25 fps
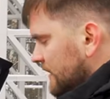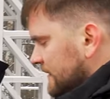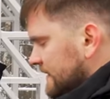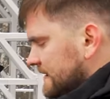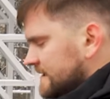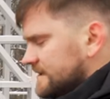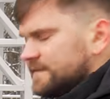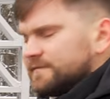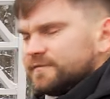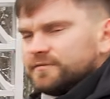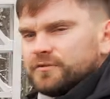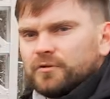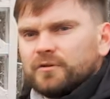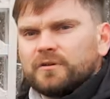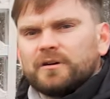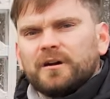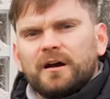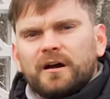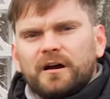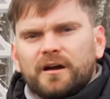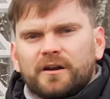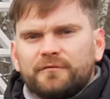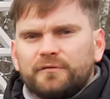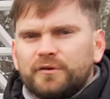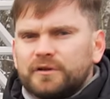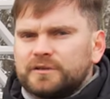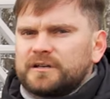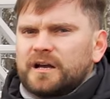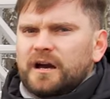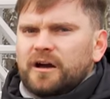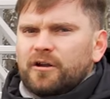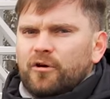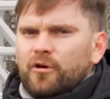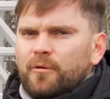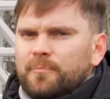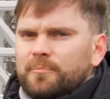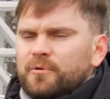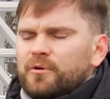Если вдруг э, рвет
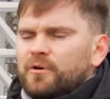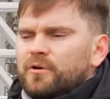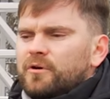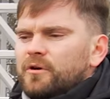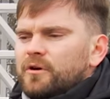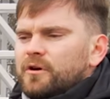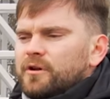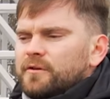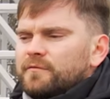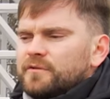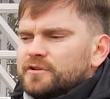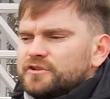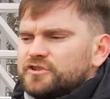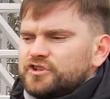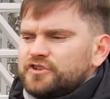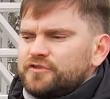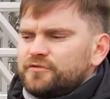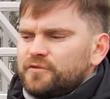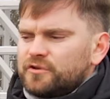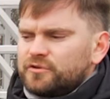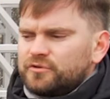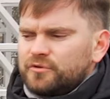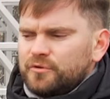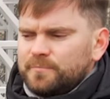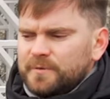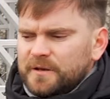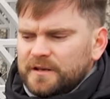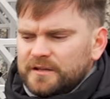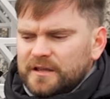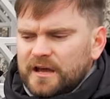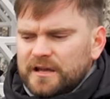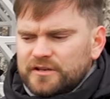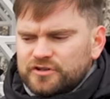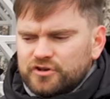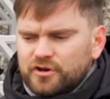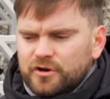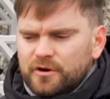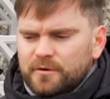коробку, рвет четвертую
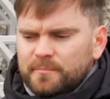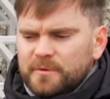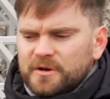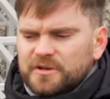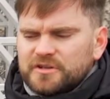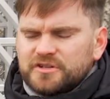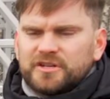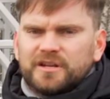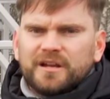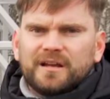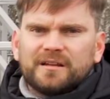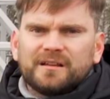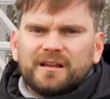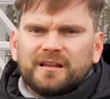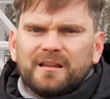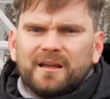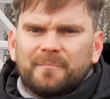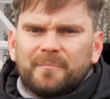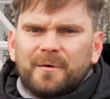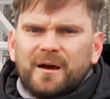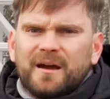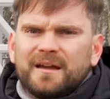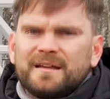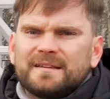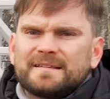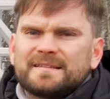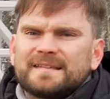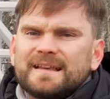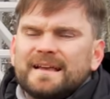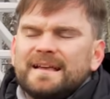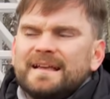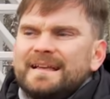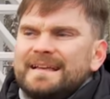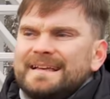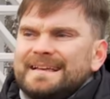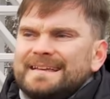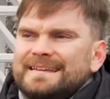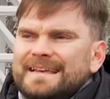передачу, обычно она
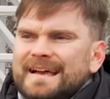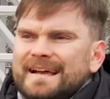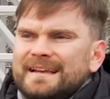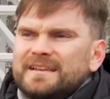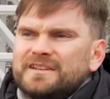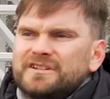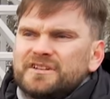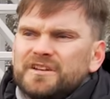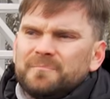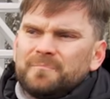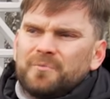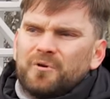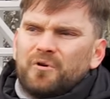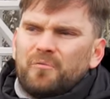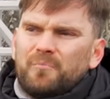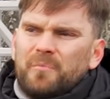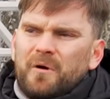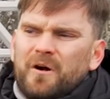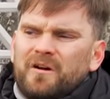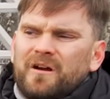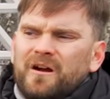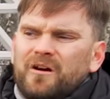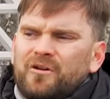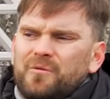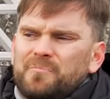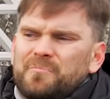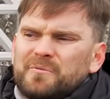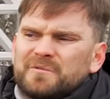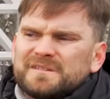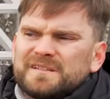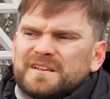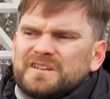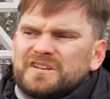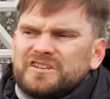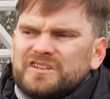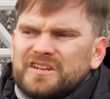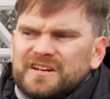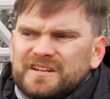ломается. Я лично покупал коробку
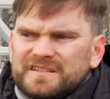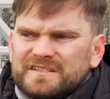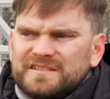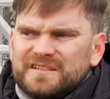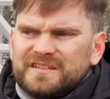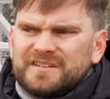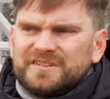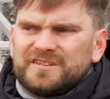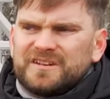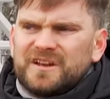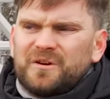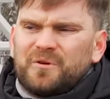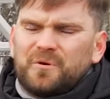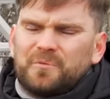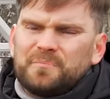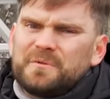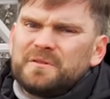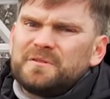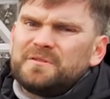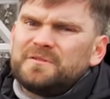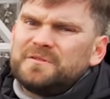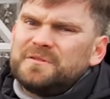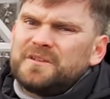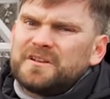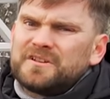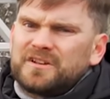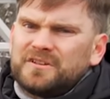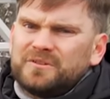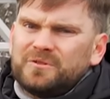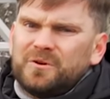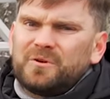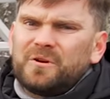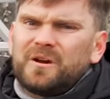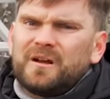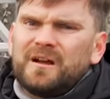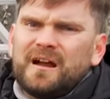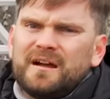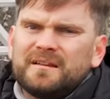за 14 тысяч, я купил ее даже
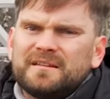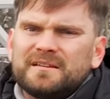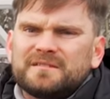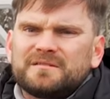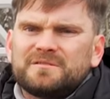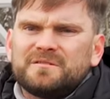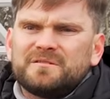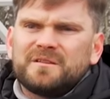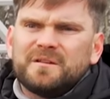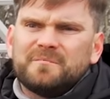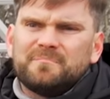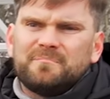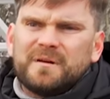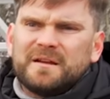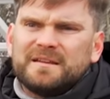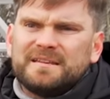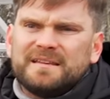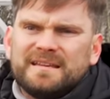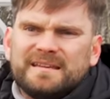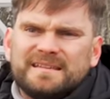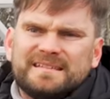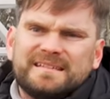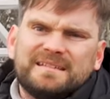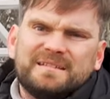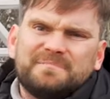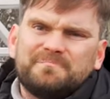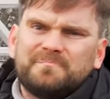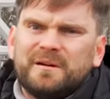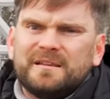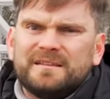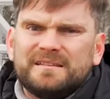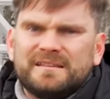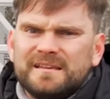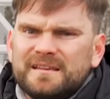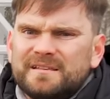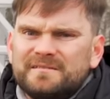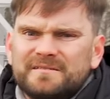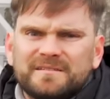дорого, они стоят там по 10,
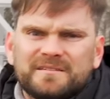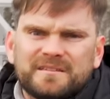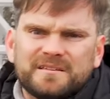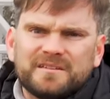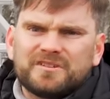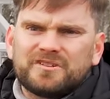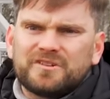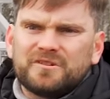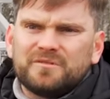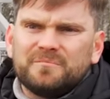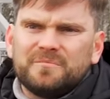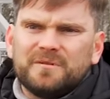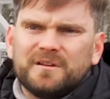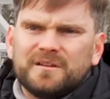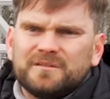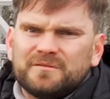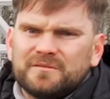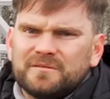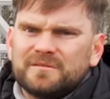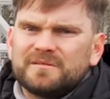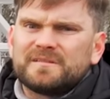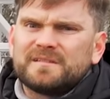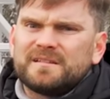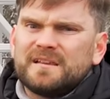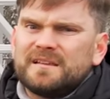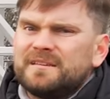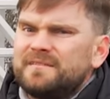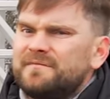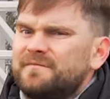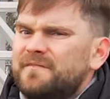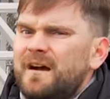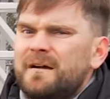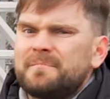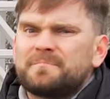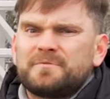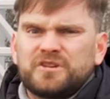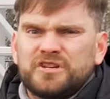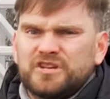по 9 тысяч рублей, то есть они
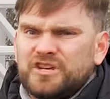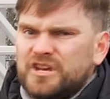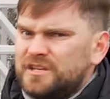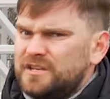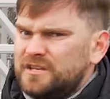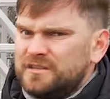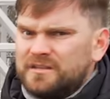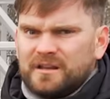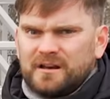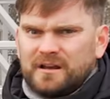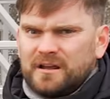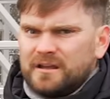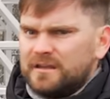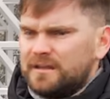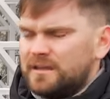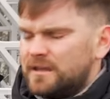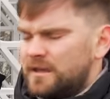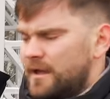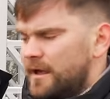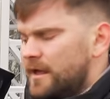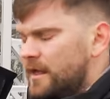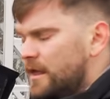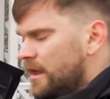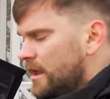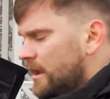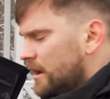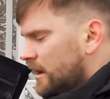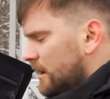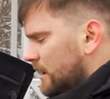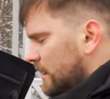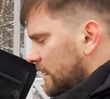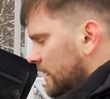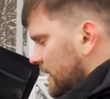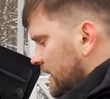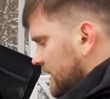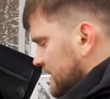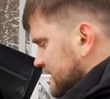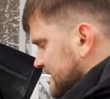вообще недорогие.
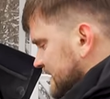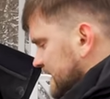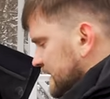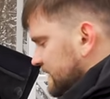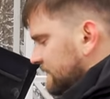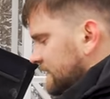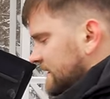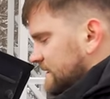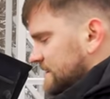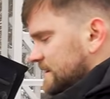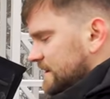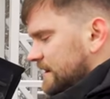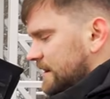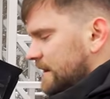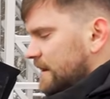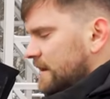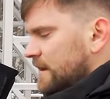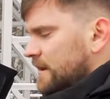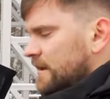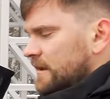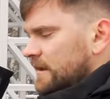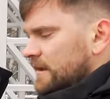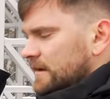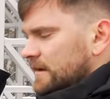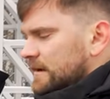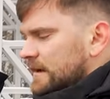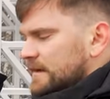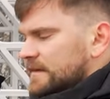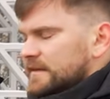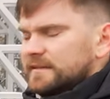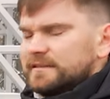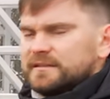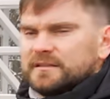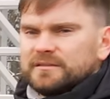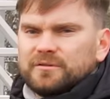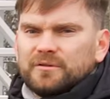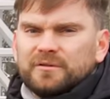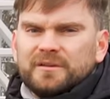Э, соответственно,
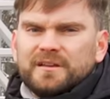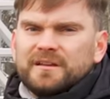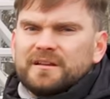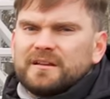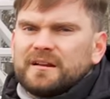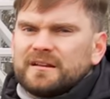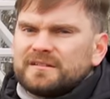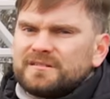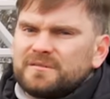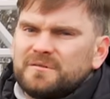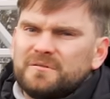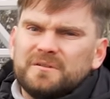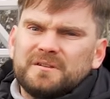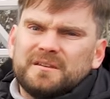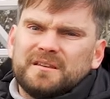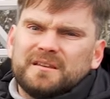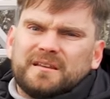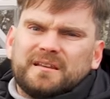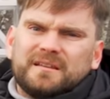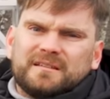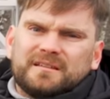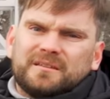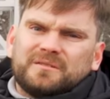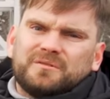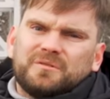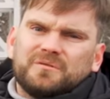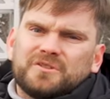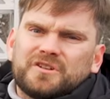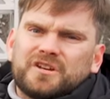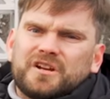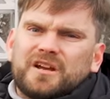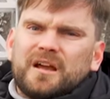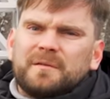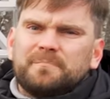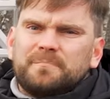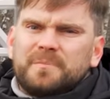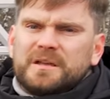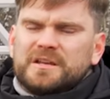Какие-то другие расходники, это
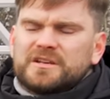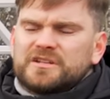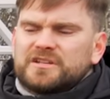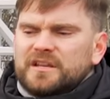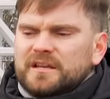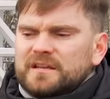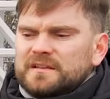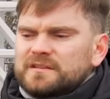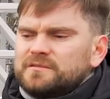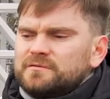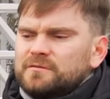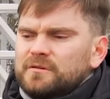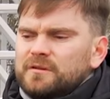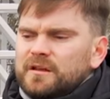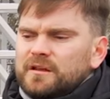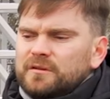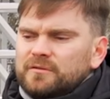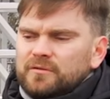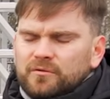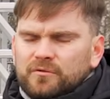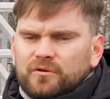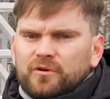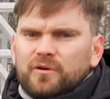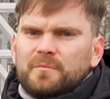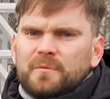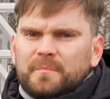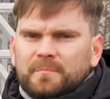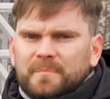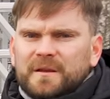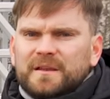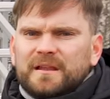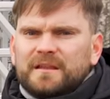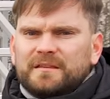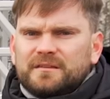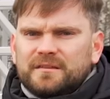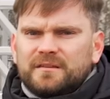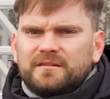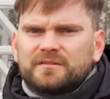тоже копеечная история, ну, кроме,
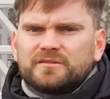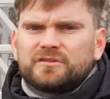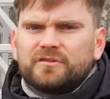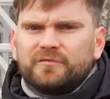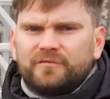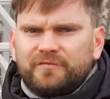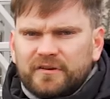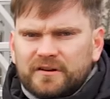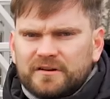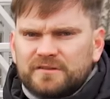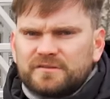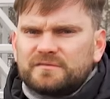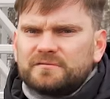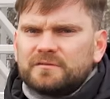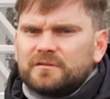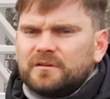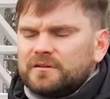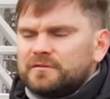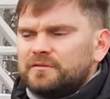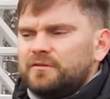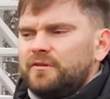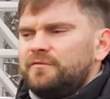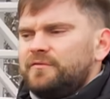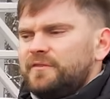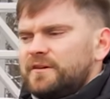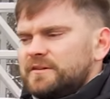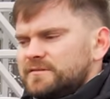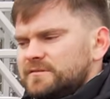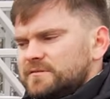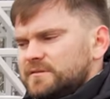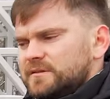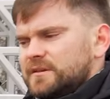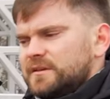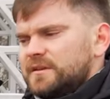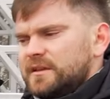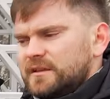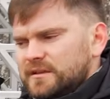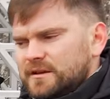понятное дело, что форсунок. Но
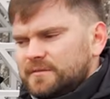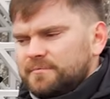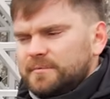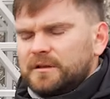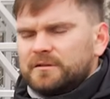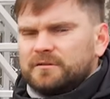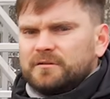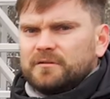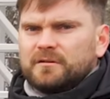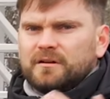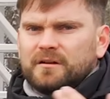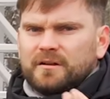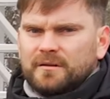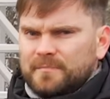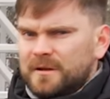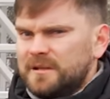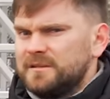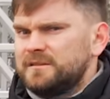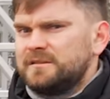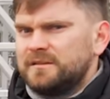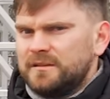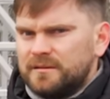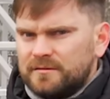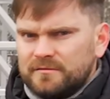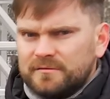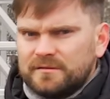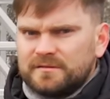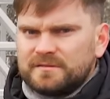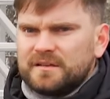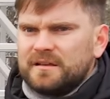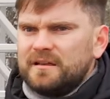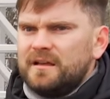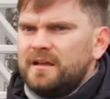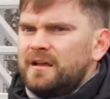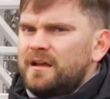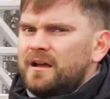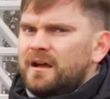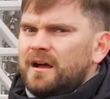форсунки на этих моторах
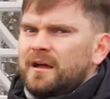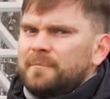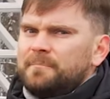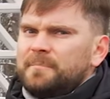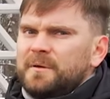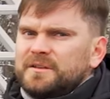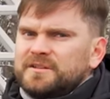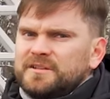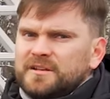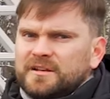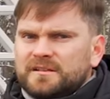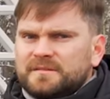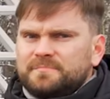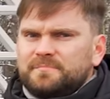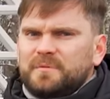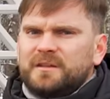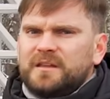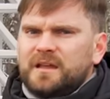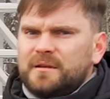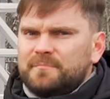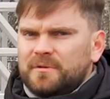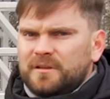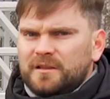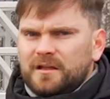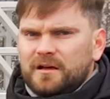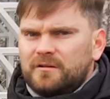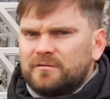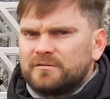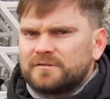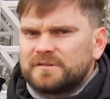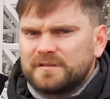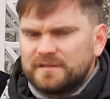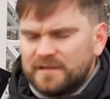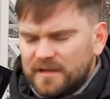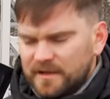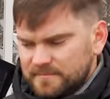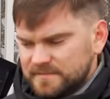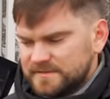ремонтируются. Опять же, господа
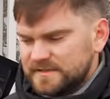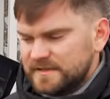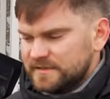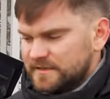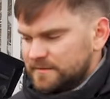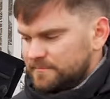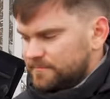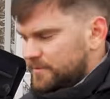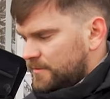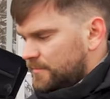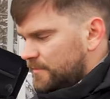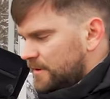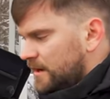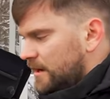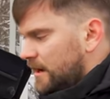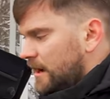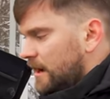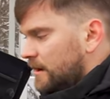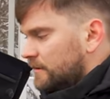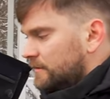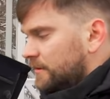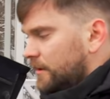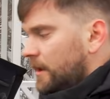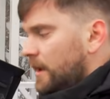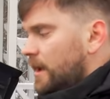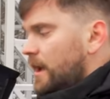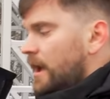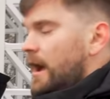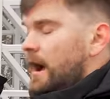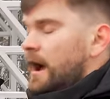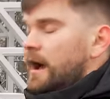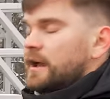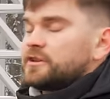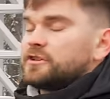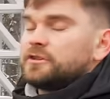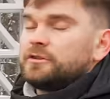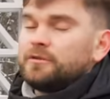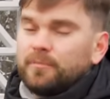белорусы нам с этим помогают.
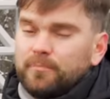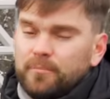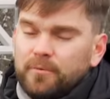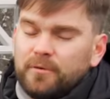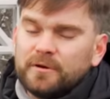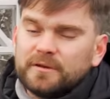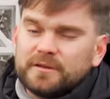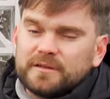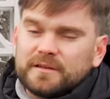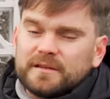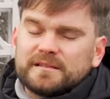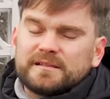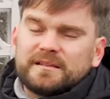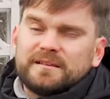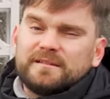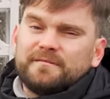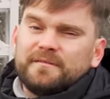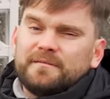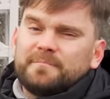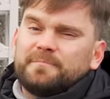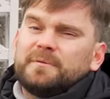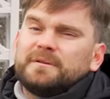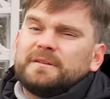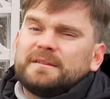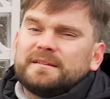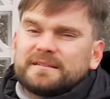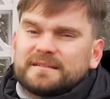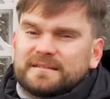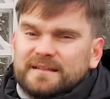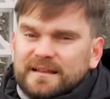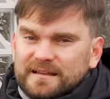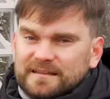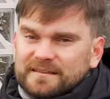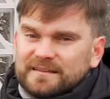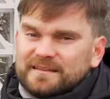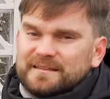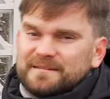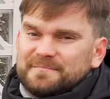А что будет, если вы по
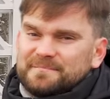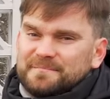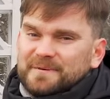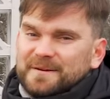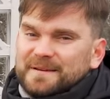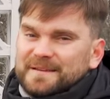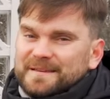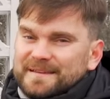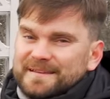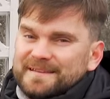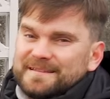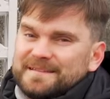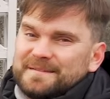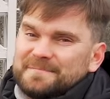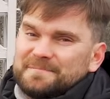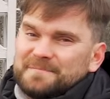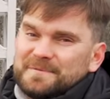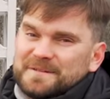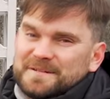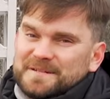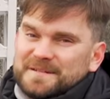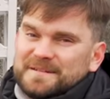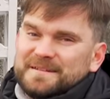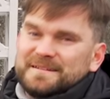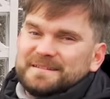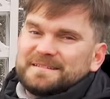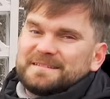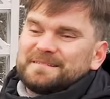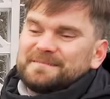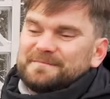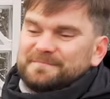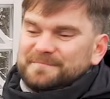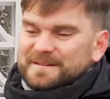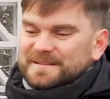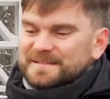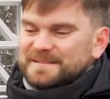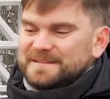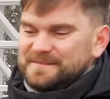незнанке поедете
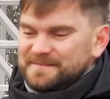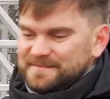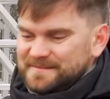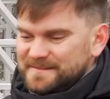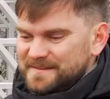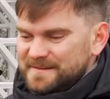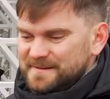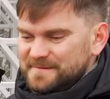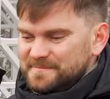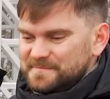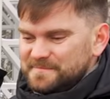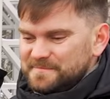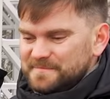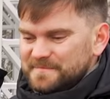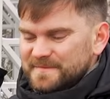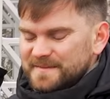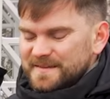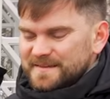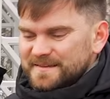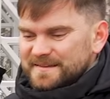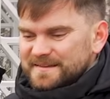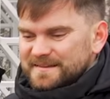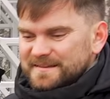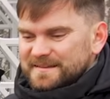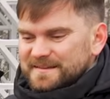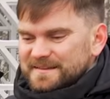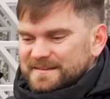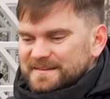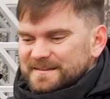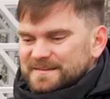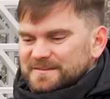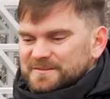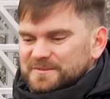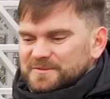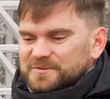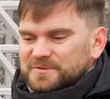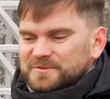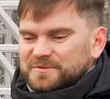починиться в Москве?
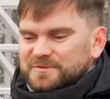Но